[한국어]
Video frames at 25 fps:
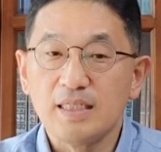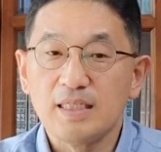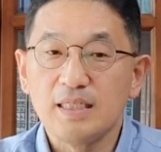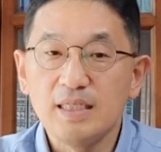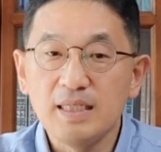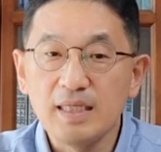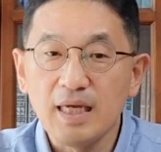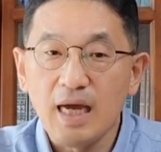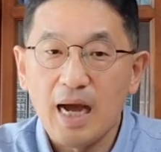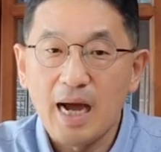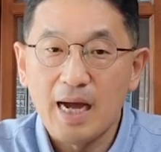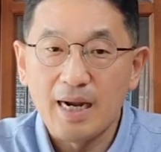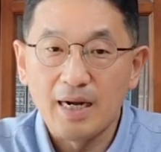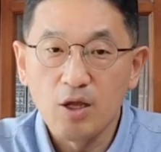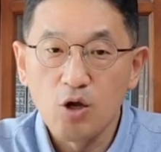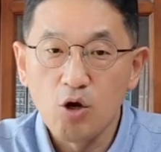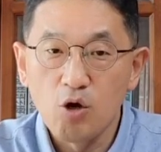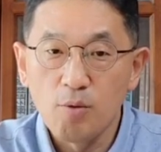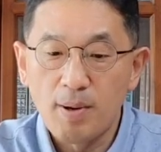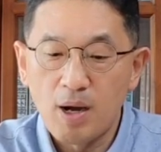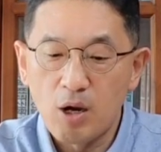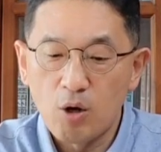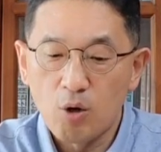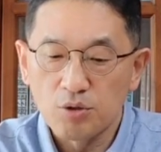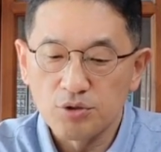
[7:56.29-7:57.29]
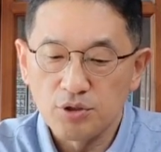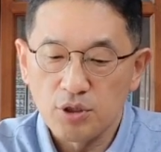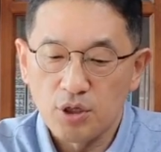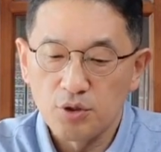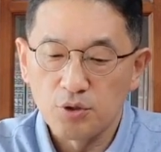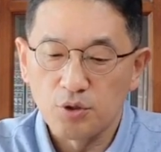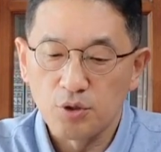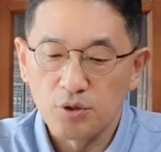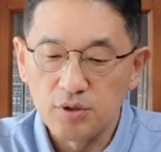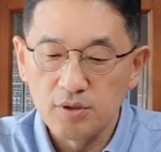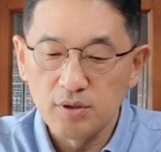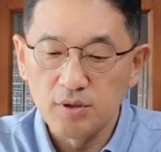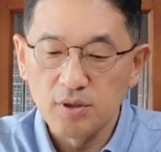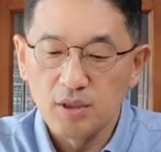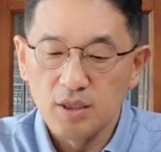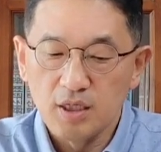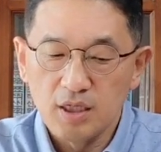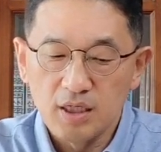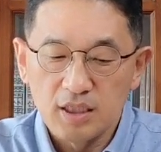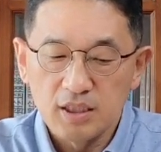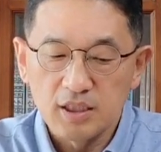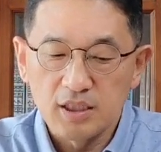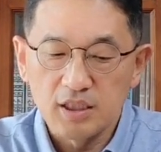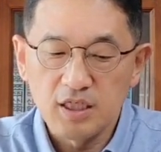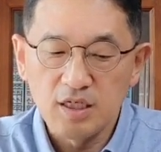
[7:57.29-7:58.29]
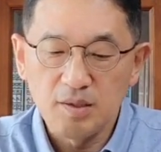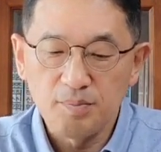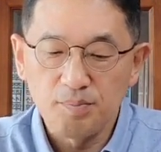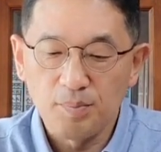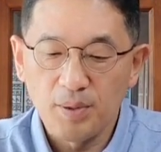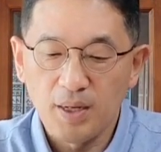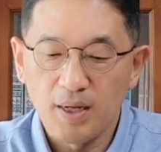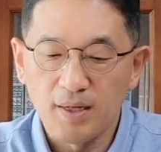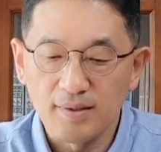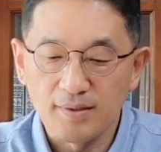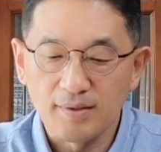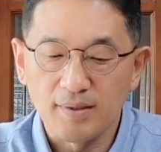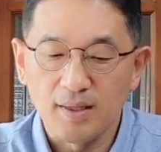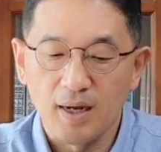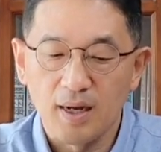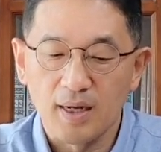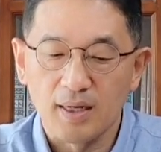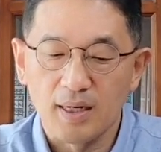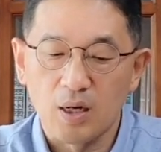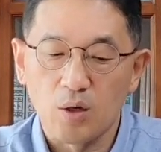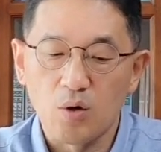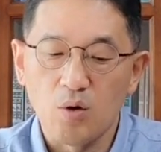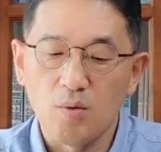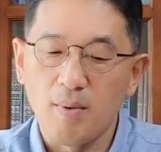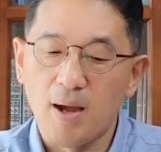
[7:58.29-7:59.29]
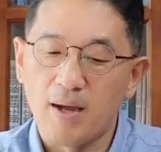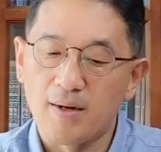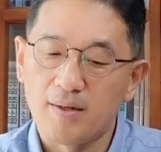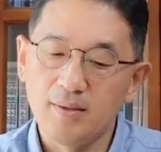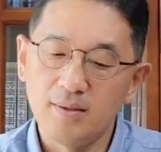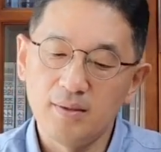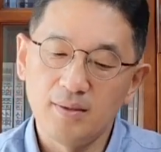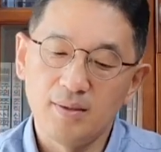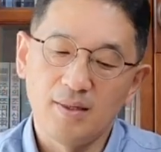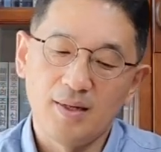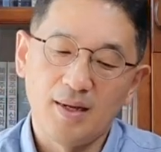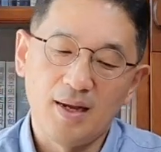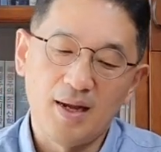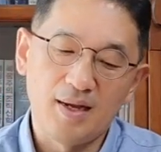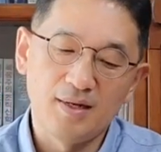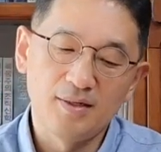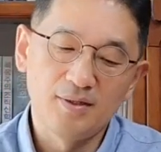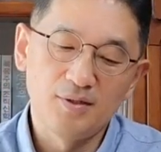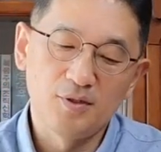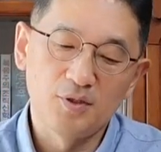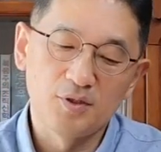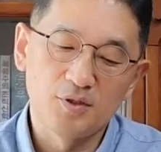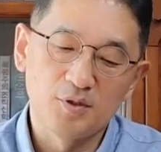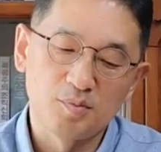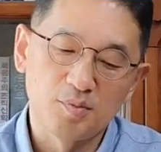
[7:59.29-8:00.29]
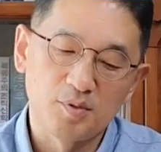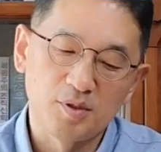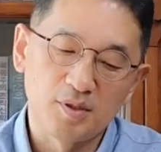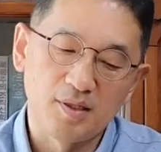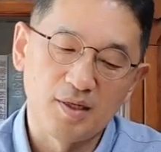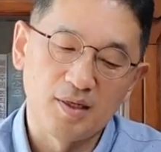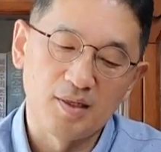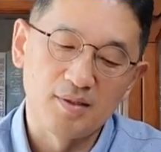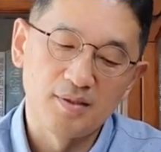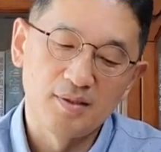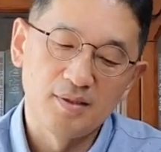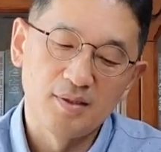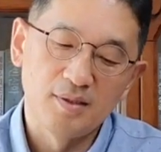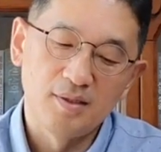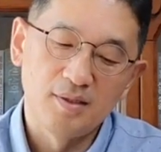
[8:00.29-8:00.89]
이 아레오바고 설교는 실패했다라고 말을 하는 것입니다.